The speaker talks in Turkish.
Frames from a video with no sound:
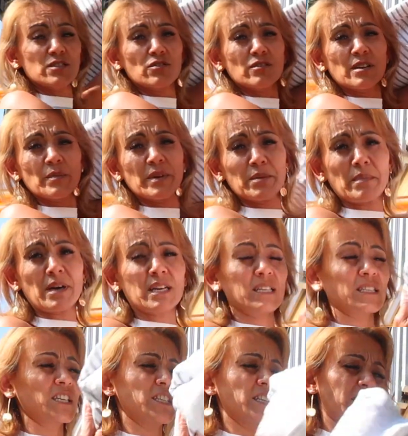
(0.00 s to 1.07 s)
Sonra benim
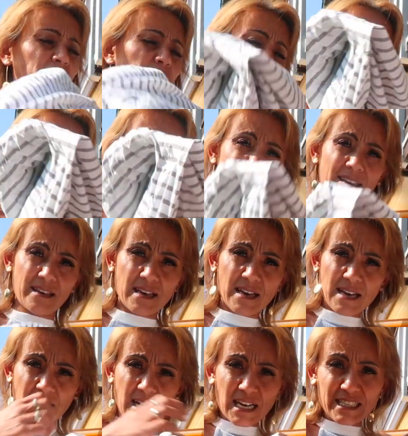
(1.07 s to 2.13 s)
arkadaş aradı Melek.
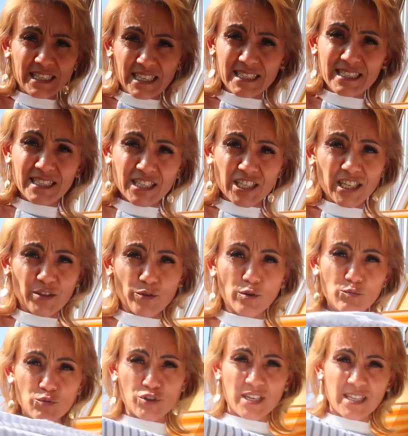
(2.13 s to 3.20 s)
Hani kızın nişanı
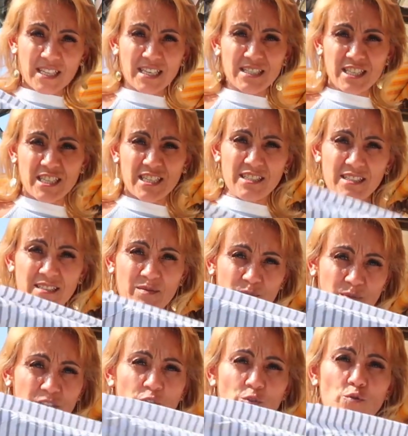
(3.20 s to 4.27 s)
olmuştu. Hatta nişanını
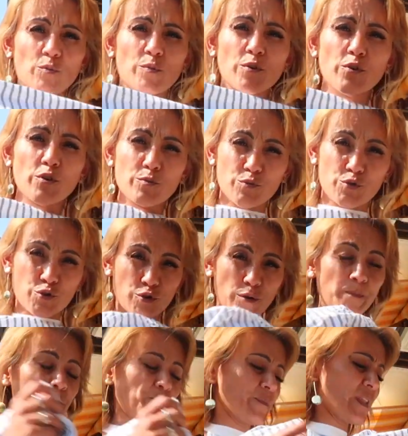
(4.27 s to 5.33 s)
buraya YouTube'a koymuştum.